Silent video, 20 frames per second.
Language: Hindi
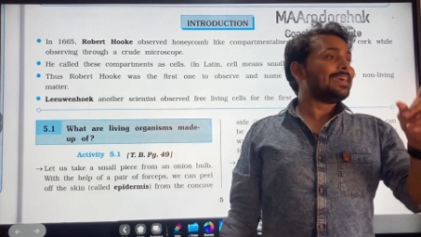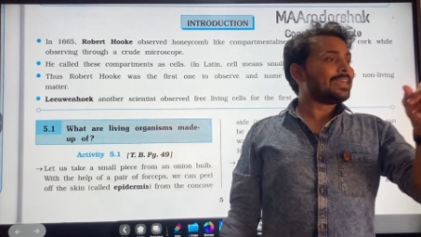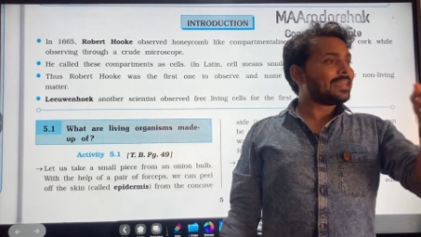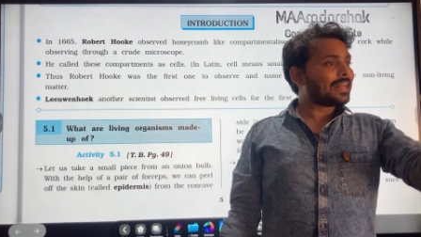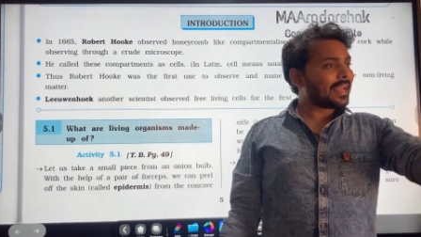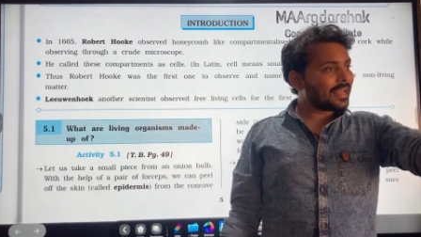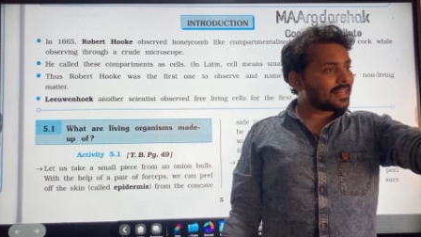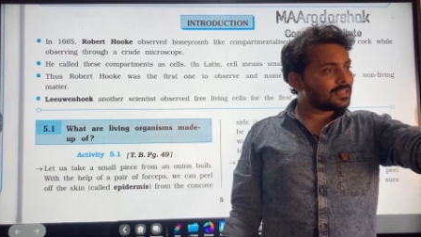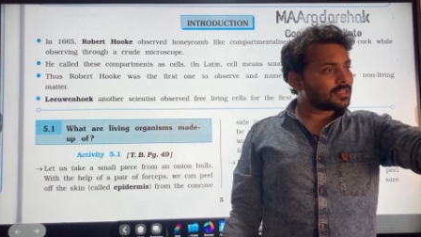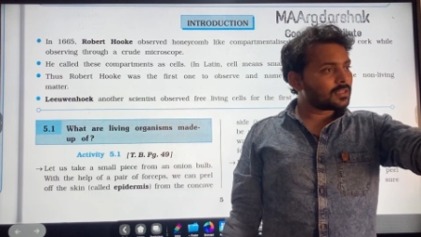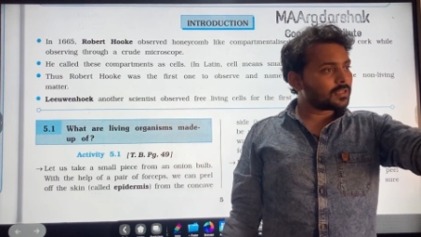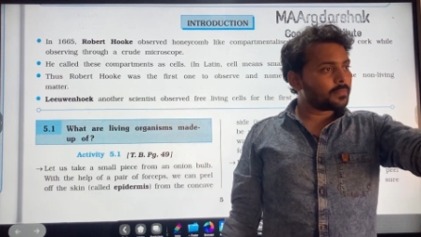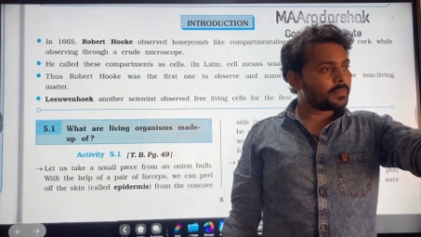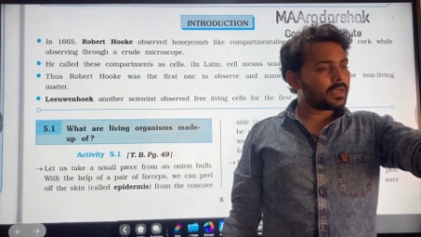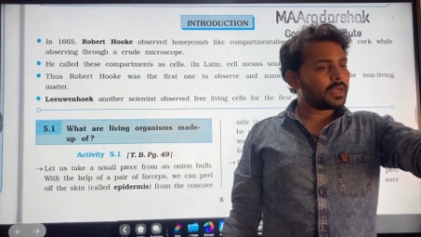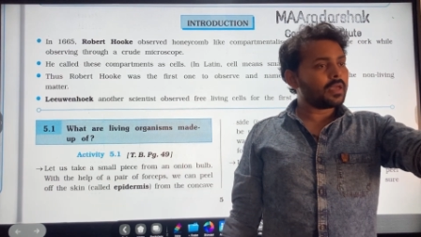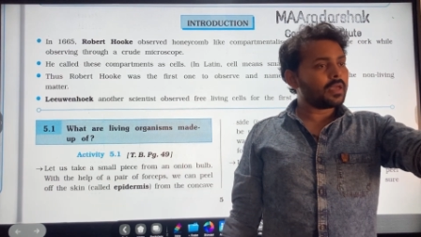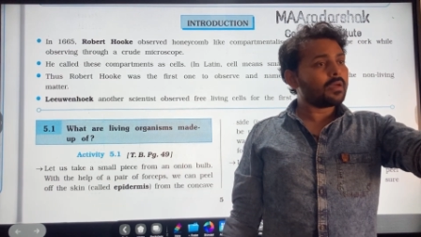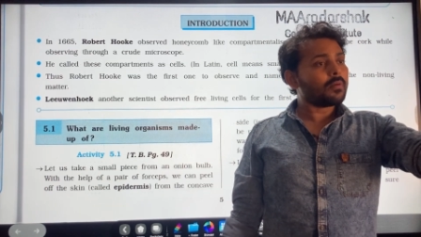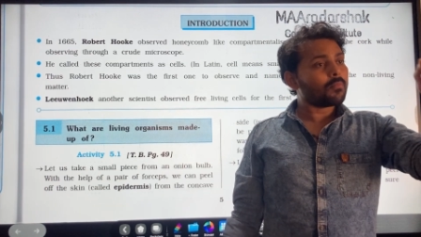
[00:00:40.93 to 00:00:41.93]
टेंथ
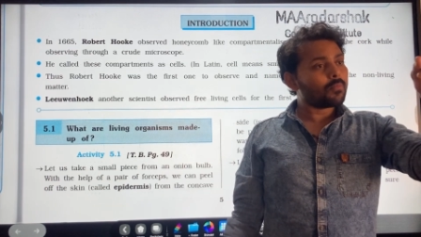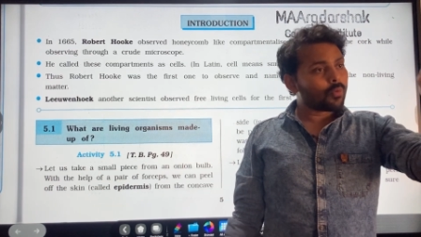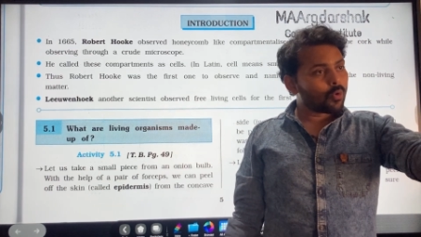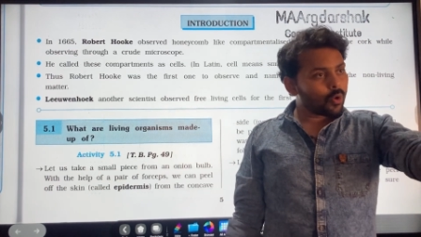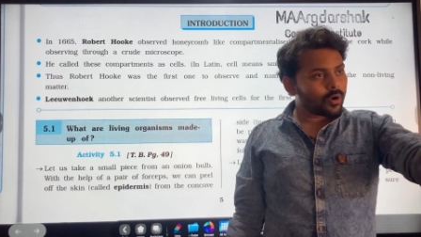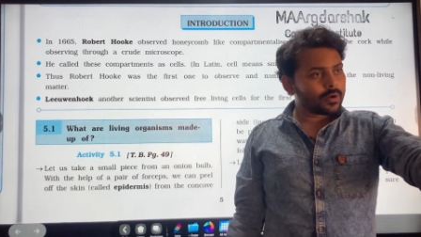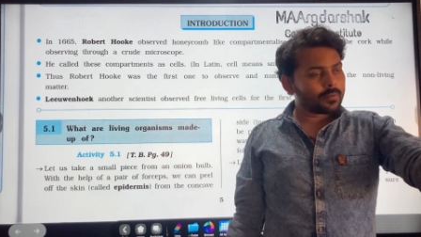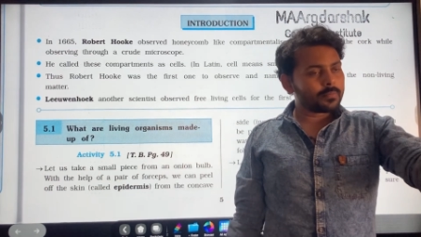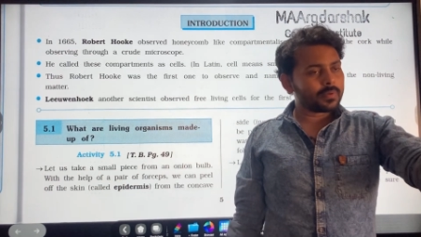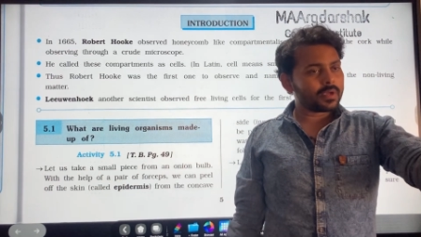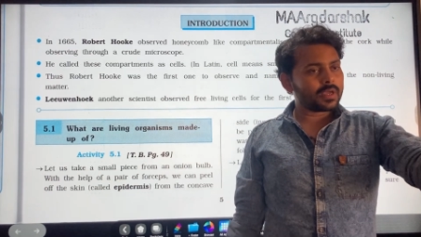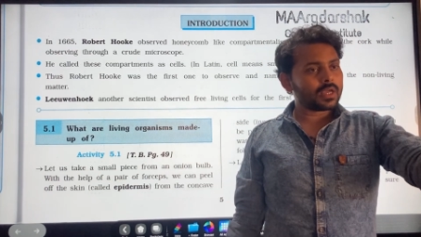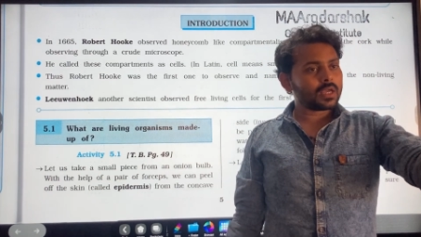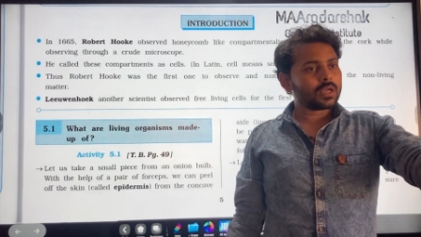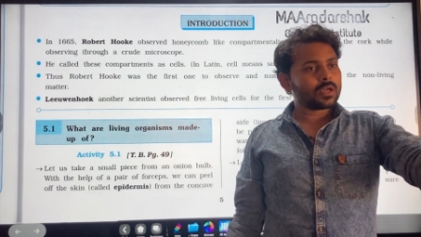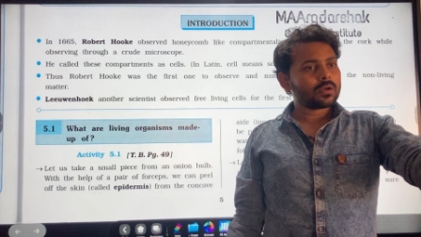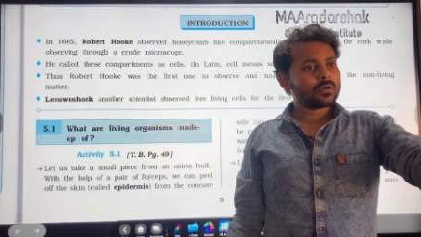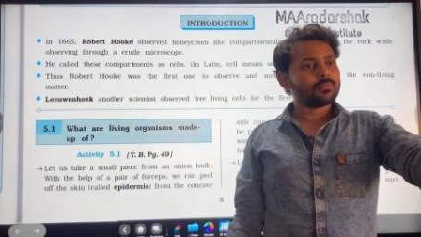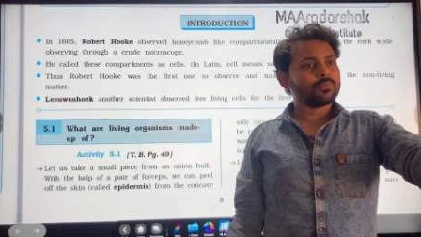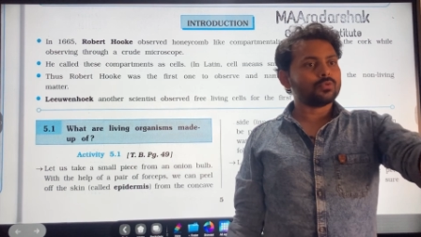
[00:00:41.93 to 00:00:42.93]
में बोर्ड में
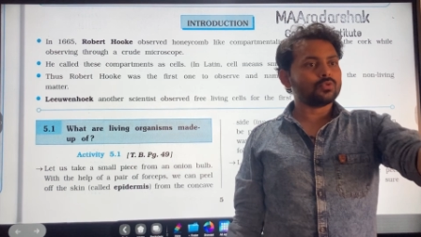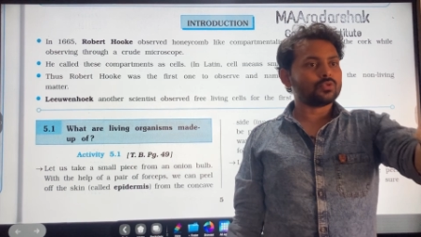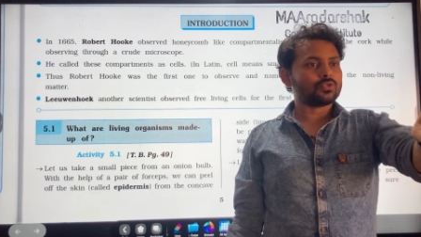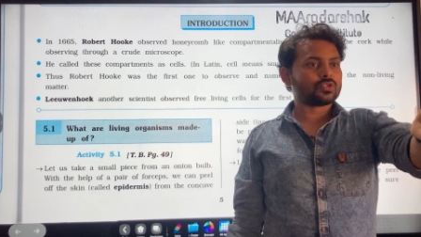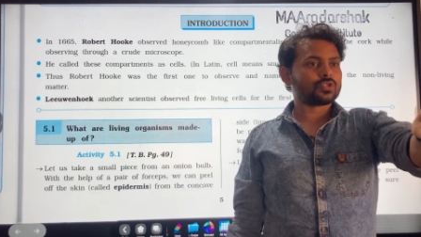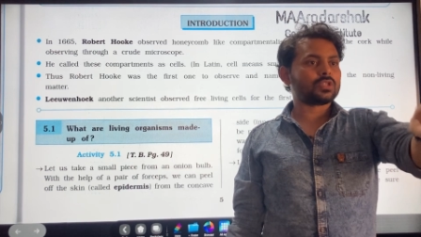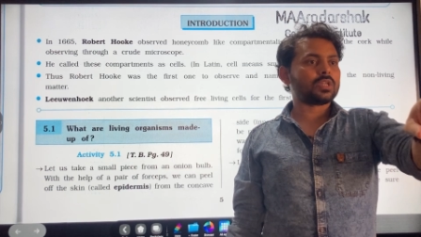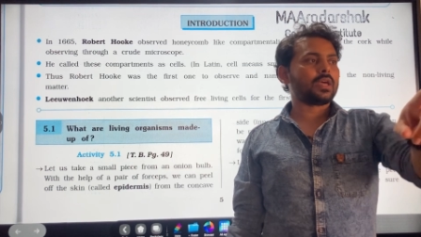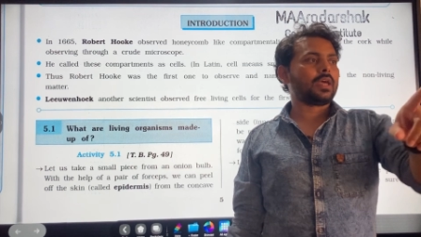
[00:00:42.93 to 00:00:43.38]
पूछते